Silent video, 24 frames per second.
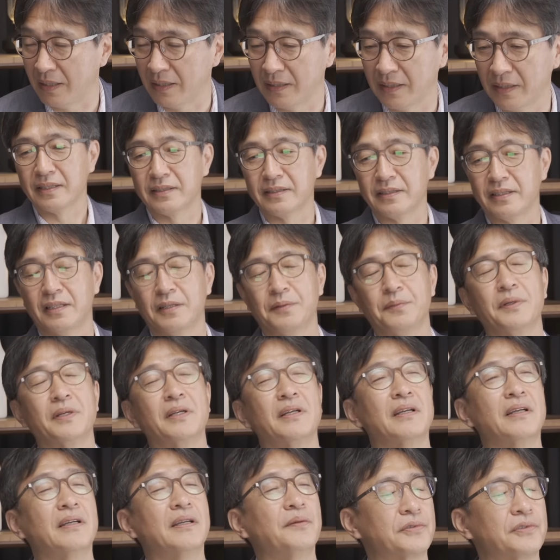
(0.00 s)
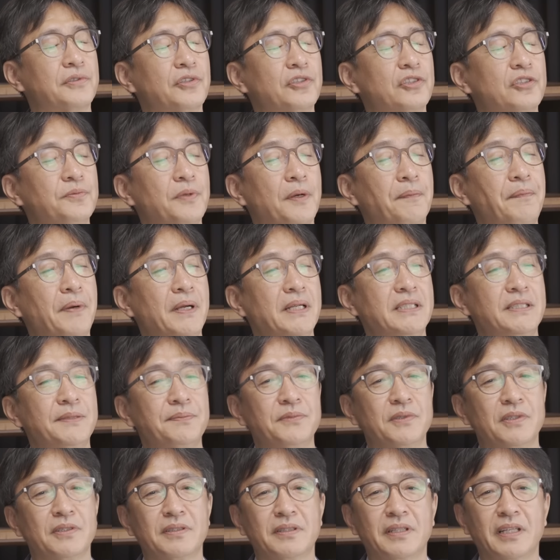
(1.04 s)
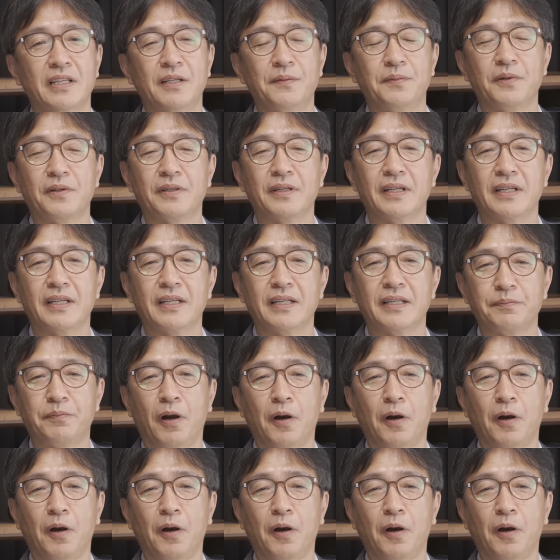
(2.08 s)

음. 그 다음에 천구백팔십 년대 일본의